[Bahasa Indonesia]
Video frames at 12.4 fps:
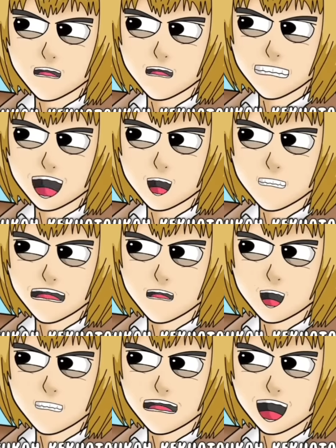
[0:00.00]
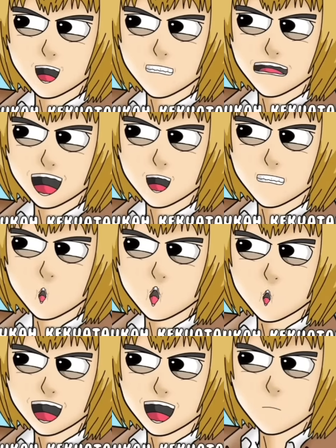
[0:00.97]
Sepenting itukah kekuatanku kalian
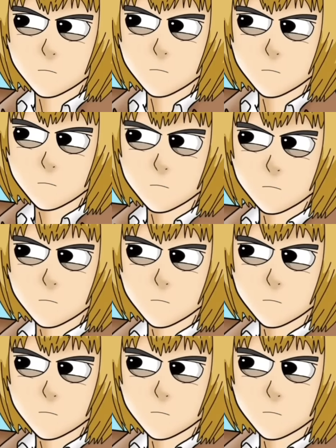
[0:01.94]
butuhkan? Ya.